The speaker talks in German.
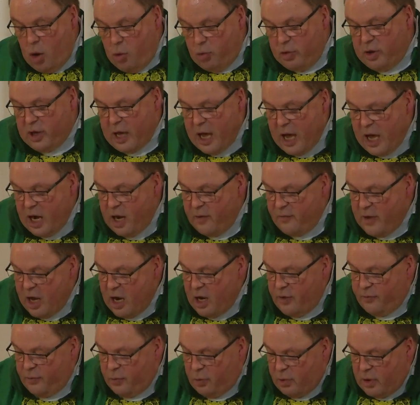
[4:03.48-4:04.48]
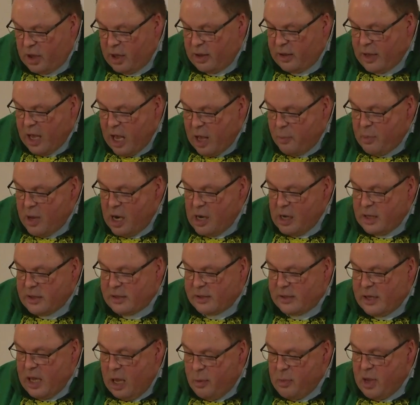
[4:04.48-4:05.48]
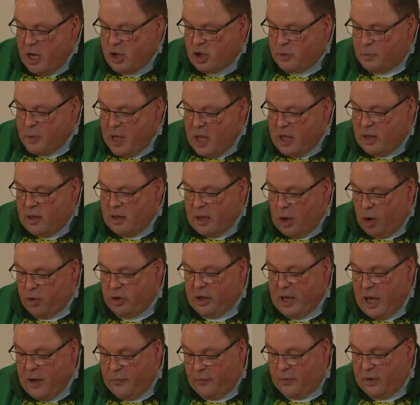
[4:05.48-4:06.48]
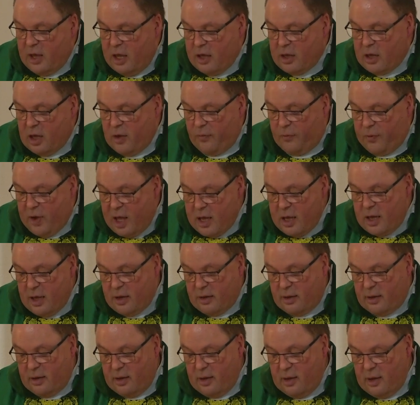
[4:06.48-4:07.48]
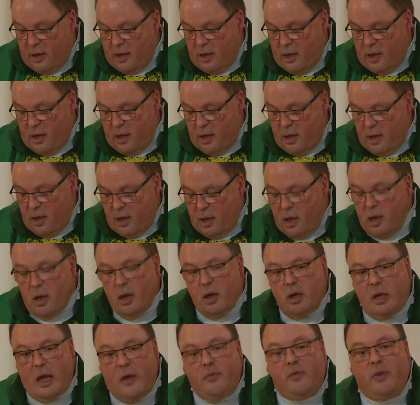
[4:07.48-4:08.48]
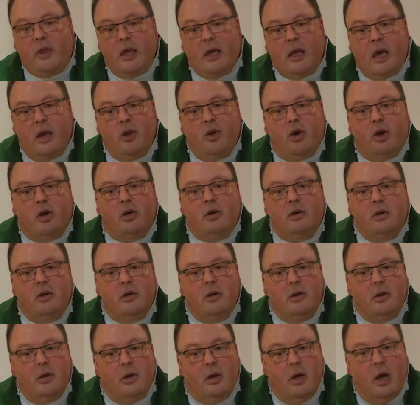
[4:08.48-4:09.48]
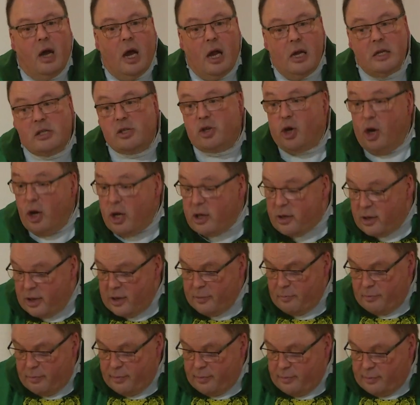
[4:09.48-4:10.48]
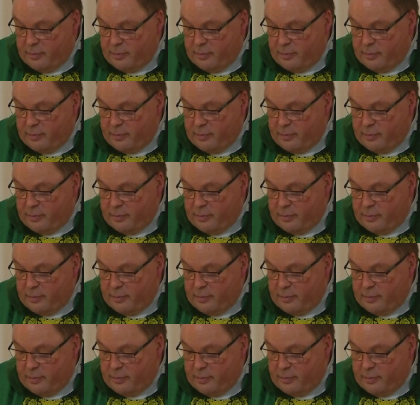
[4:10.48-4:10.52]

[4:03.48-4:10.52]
Und Karneval wurde damals dementsprechend auch deftig gefeiert, deftiger noch als heute.